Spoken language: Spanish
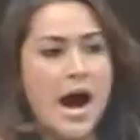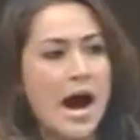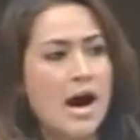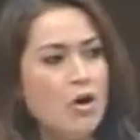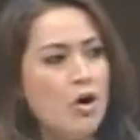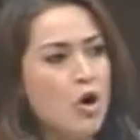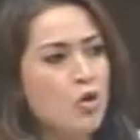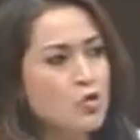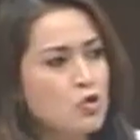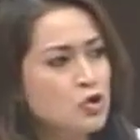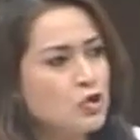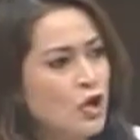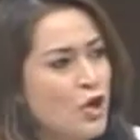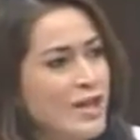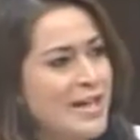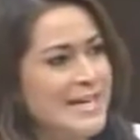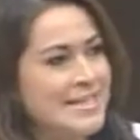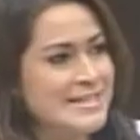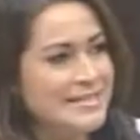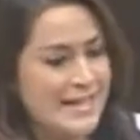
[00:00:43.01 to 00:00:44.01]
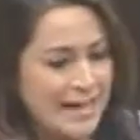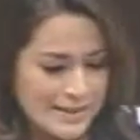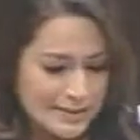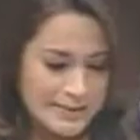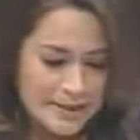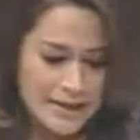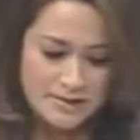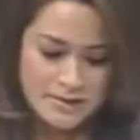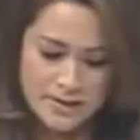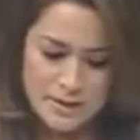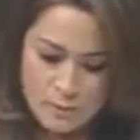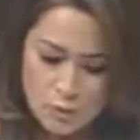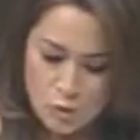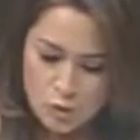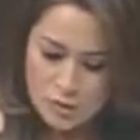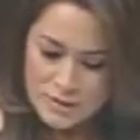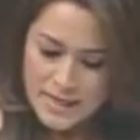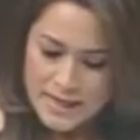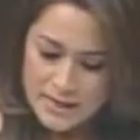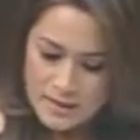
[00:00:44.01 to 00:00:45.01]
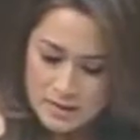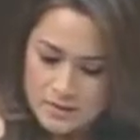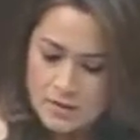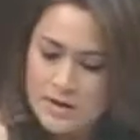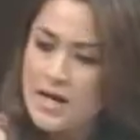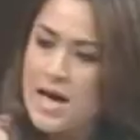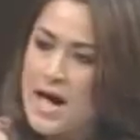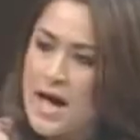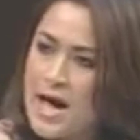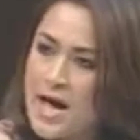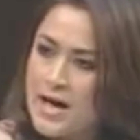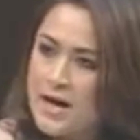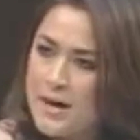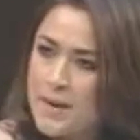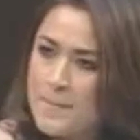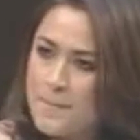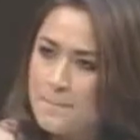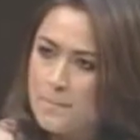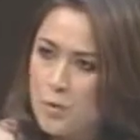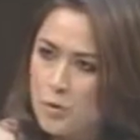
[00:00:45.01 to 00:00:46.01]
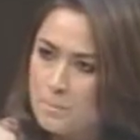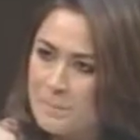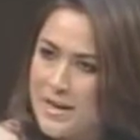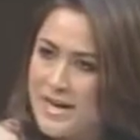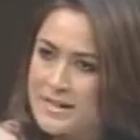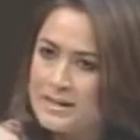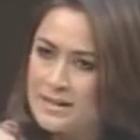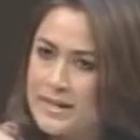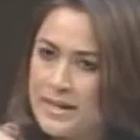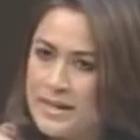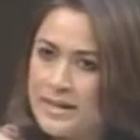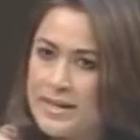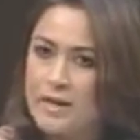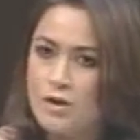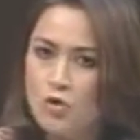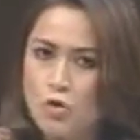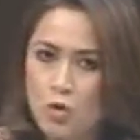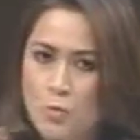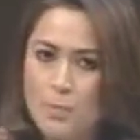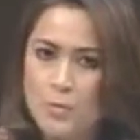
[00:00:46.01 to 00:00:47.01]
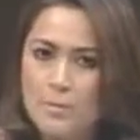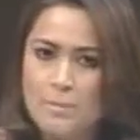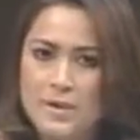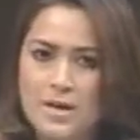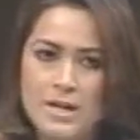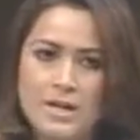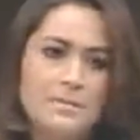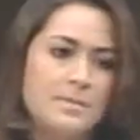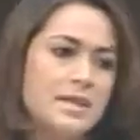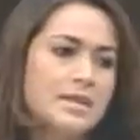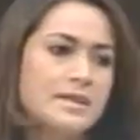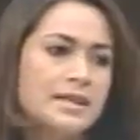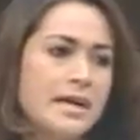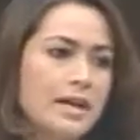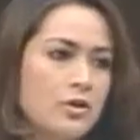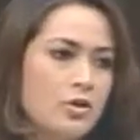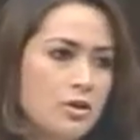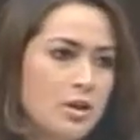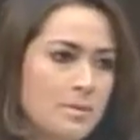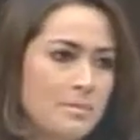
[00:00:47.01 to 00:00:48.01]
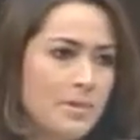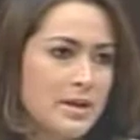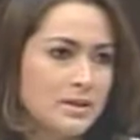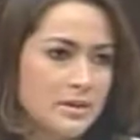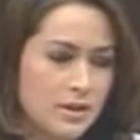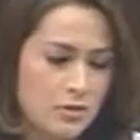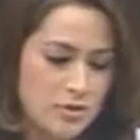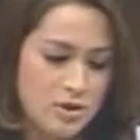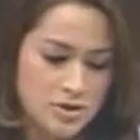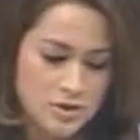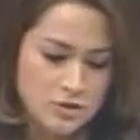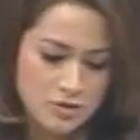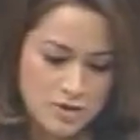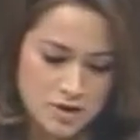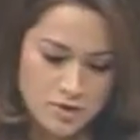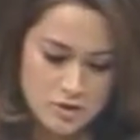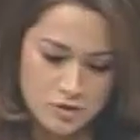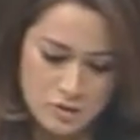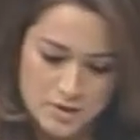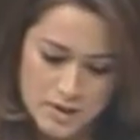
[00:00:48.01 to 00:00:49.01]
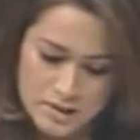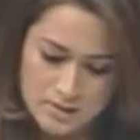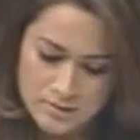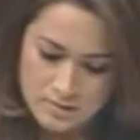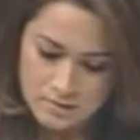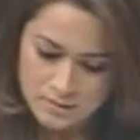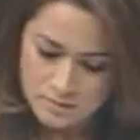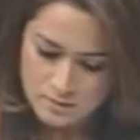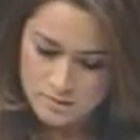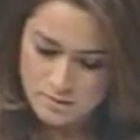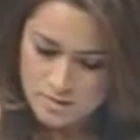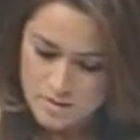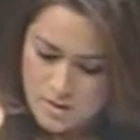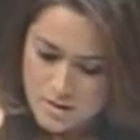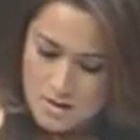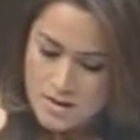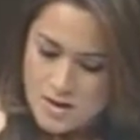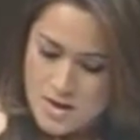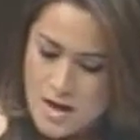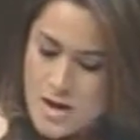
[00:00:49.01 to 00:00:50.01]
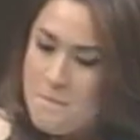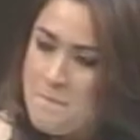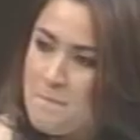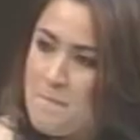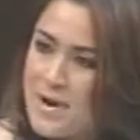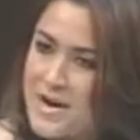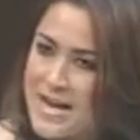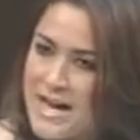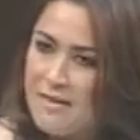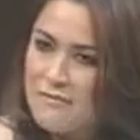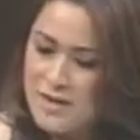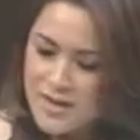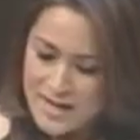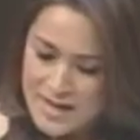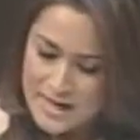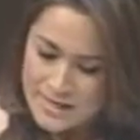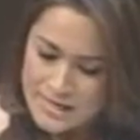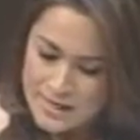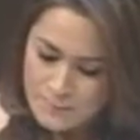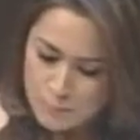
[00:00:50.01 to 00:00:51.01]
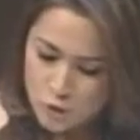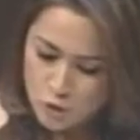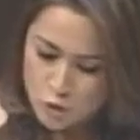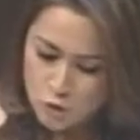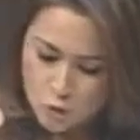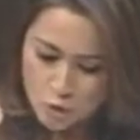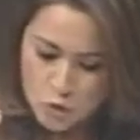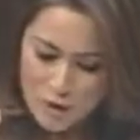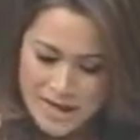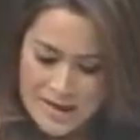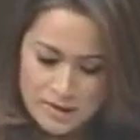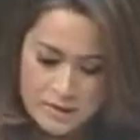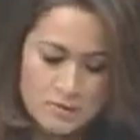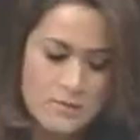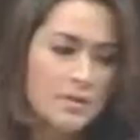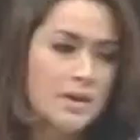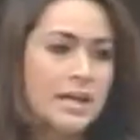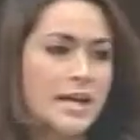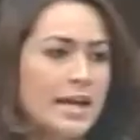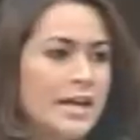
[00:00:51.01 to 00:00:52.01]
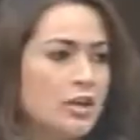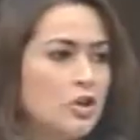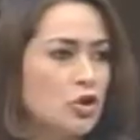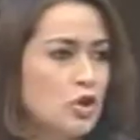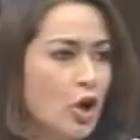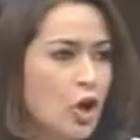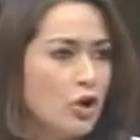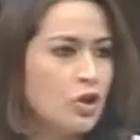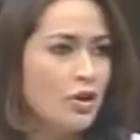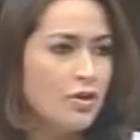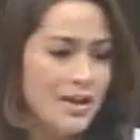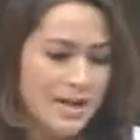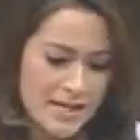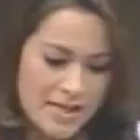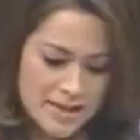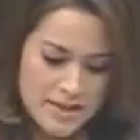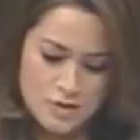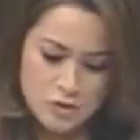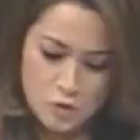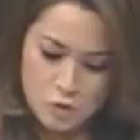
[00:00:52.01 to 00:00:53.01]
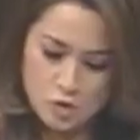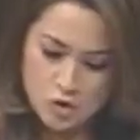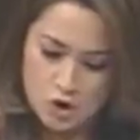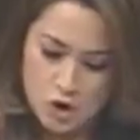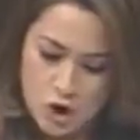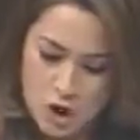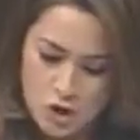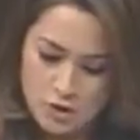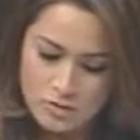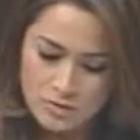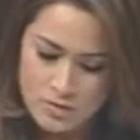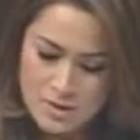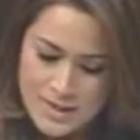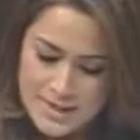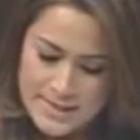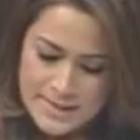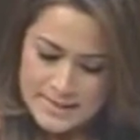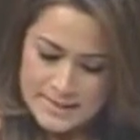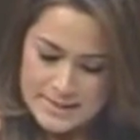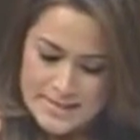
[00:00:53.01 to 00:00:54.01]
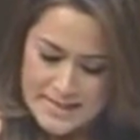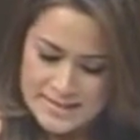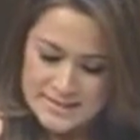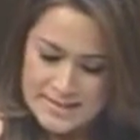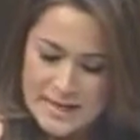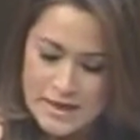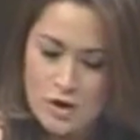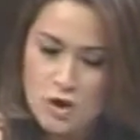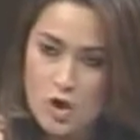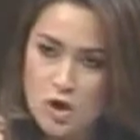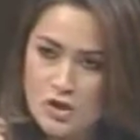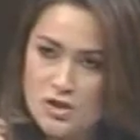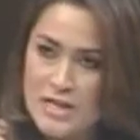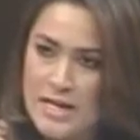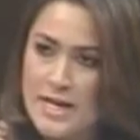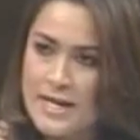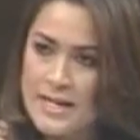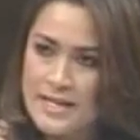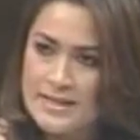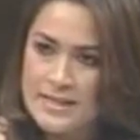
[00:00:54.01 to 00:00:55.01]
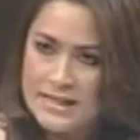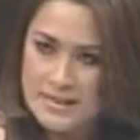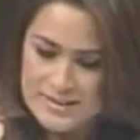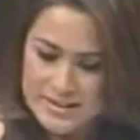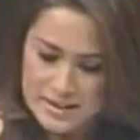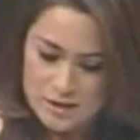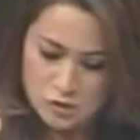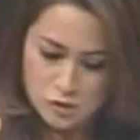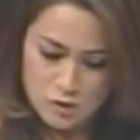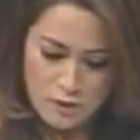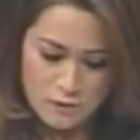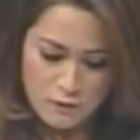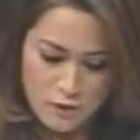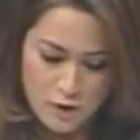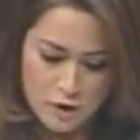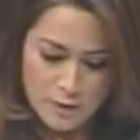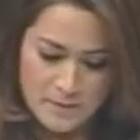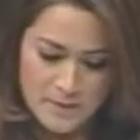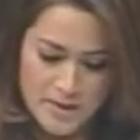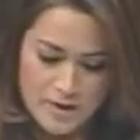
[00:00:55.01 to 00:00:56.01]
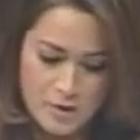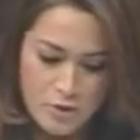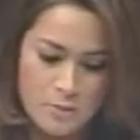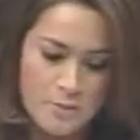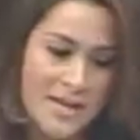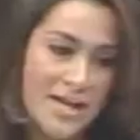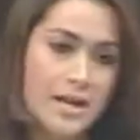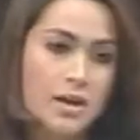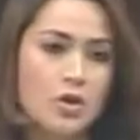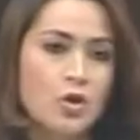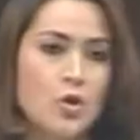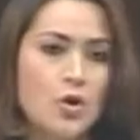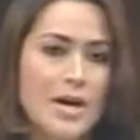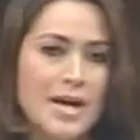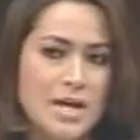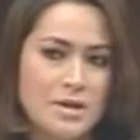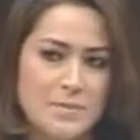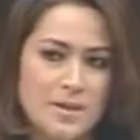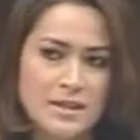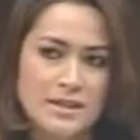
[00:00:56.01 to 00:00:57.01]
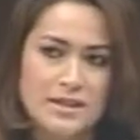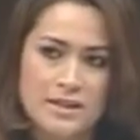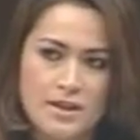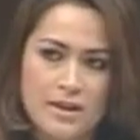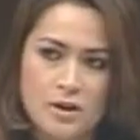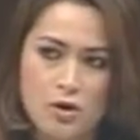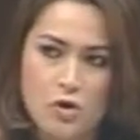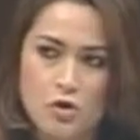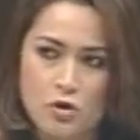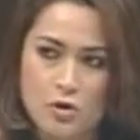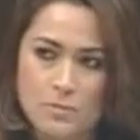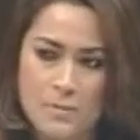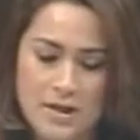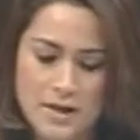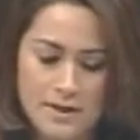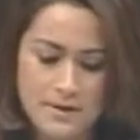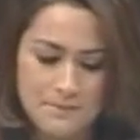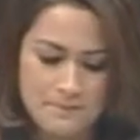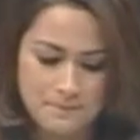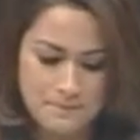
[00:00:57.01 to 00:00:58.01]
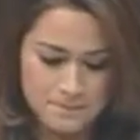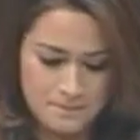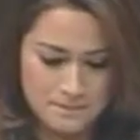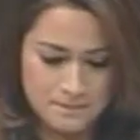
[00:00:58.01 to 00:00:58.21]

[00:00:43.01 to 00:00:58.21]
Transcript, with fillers: hago uso de esta alta tribuna por parte del Grupo Parlamentario del Partido Acción Nacional para fijar la postura en torno de la discusión de esta glosa del sexto informe de gobierno en materia económica.